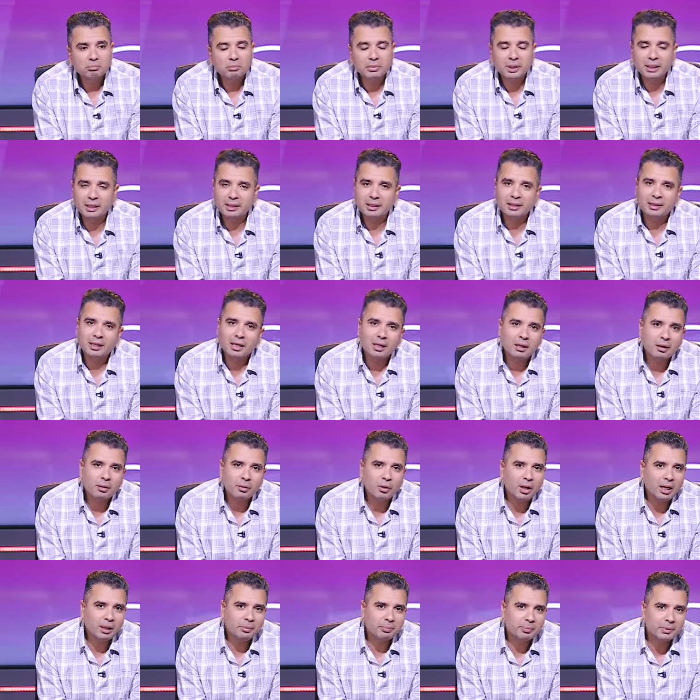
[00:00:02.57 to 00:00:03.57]
لان
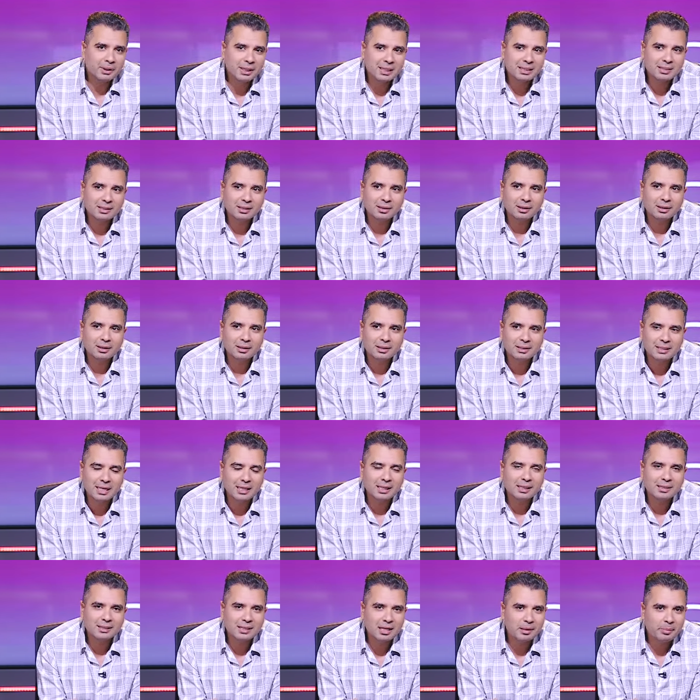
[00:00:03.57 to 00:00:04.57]
انا واحد من الناس اللي
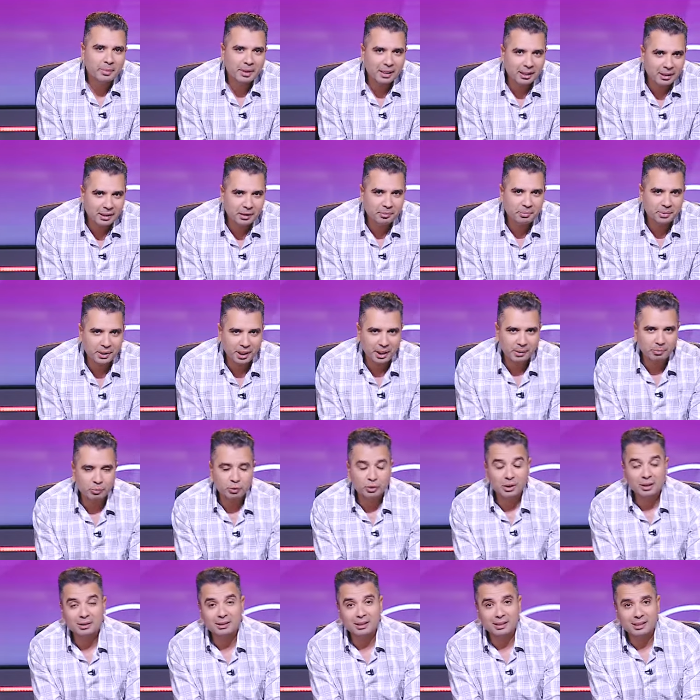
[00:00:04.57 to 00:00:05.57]
زي زي ملايين
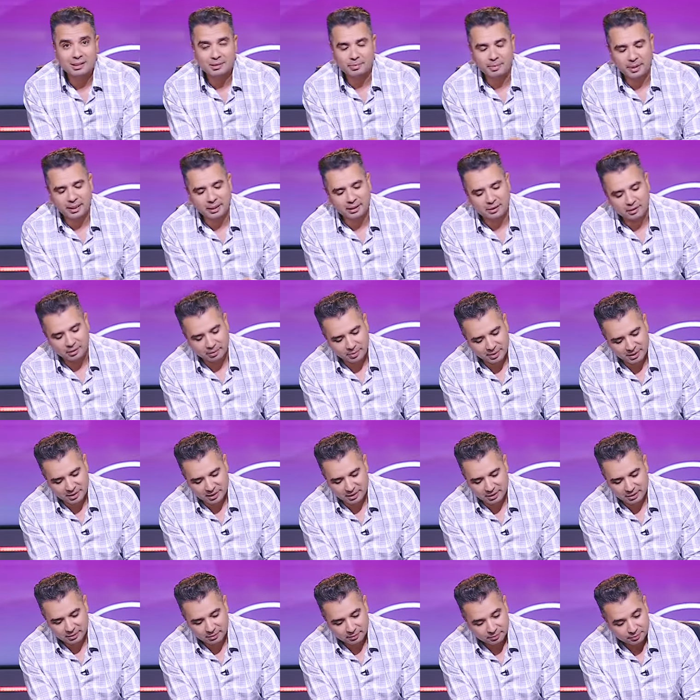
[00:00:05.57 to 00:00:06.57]
بيحبوا النادي الاسماعيلي
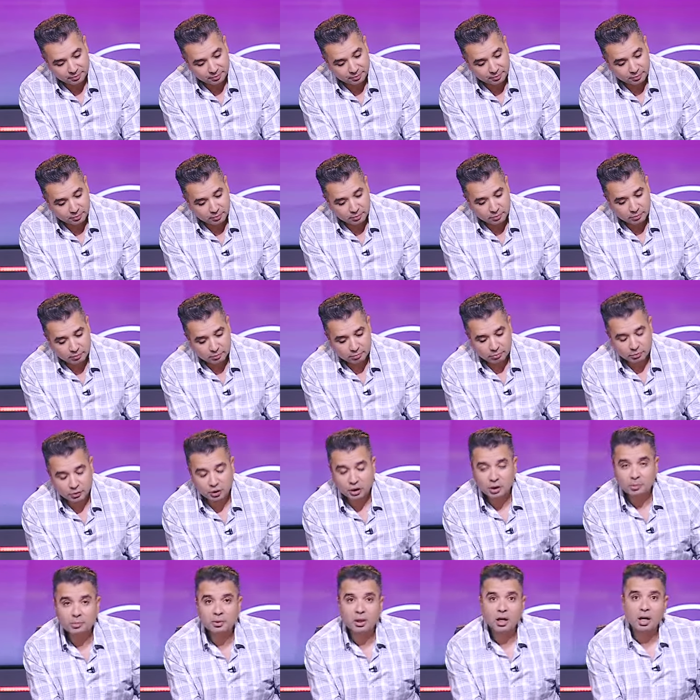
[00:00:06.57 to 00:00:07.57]
مثلا
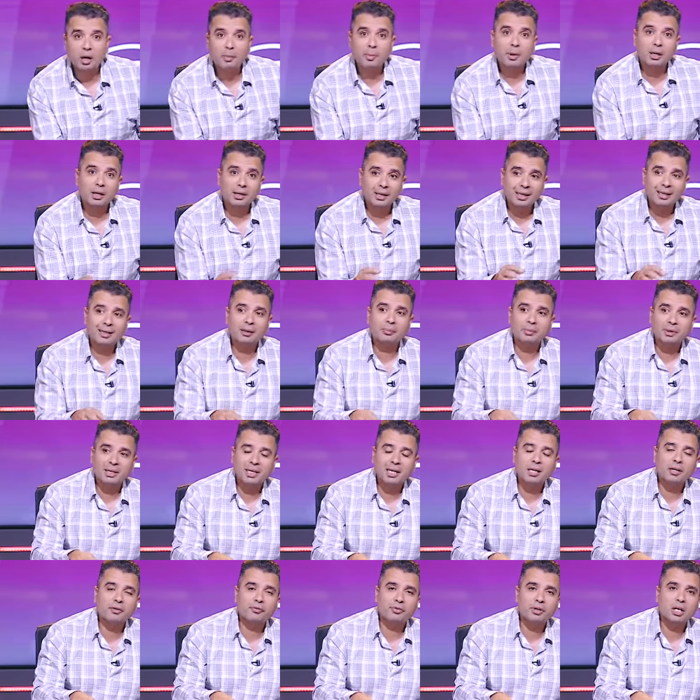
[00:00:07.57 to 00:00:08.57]
من ضمن الاخبار اللي احنا
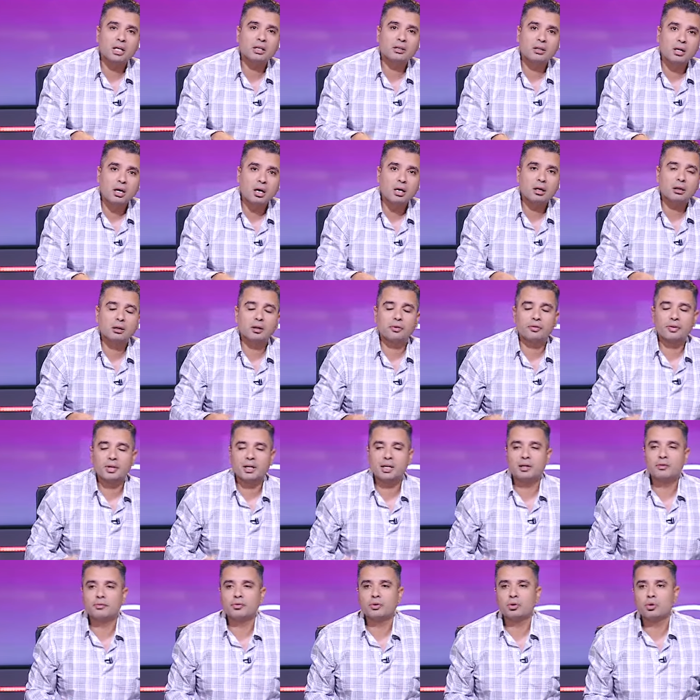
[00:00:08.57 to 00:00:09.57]
بنتكلم فيها النهارده في
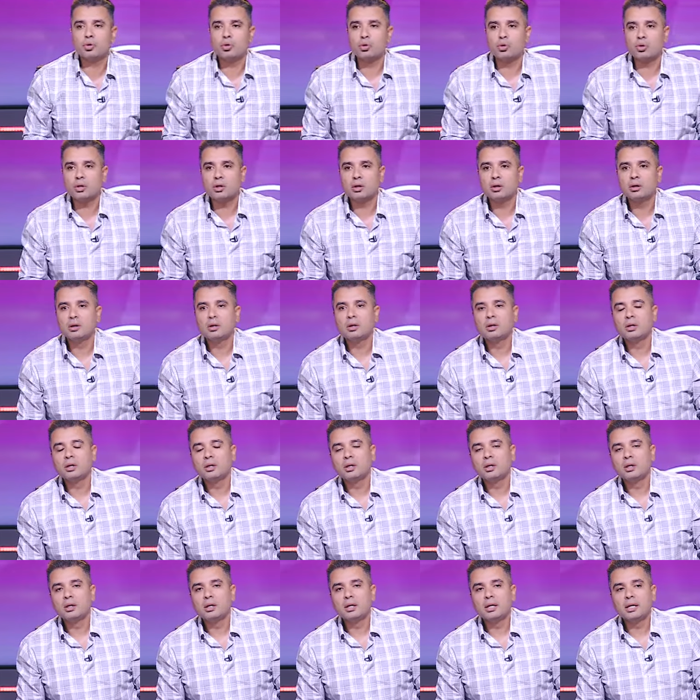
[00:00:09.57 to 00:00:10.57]
كلام في الكوره
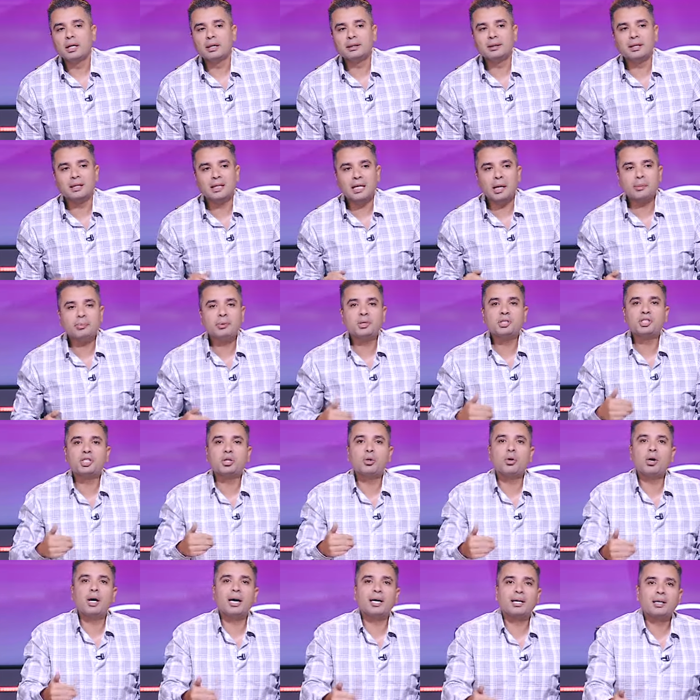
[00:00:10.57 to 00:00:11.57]
ان الكابتن
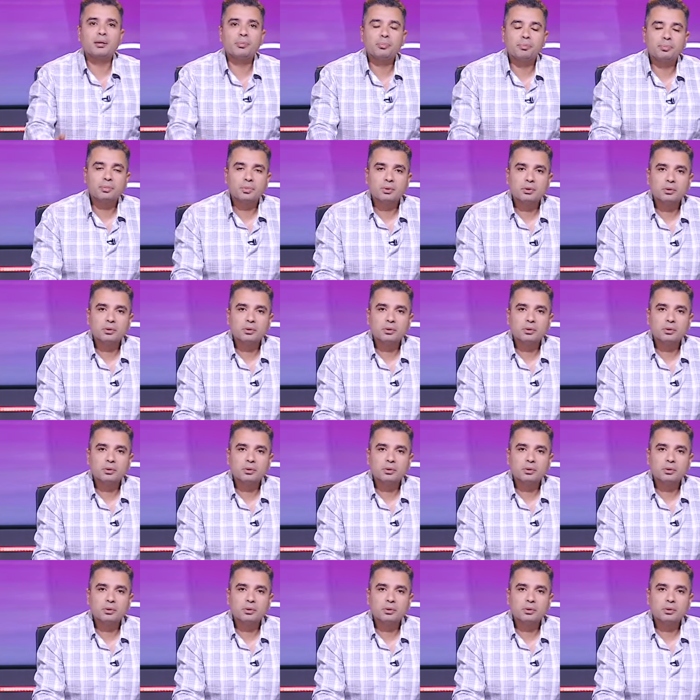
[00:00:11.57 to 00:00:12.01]
شوقي غريب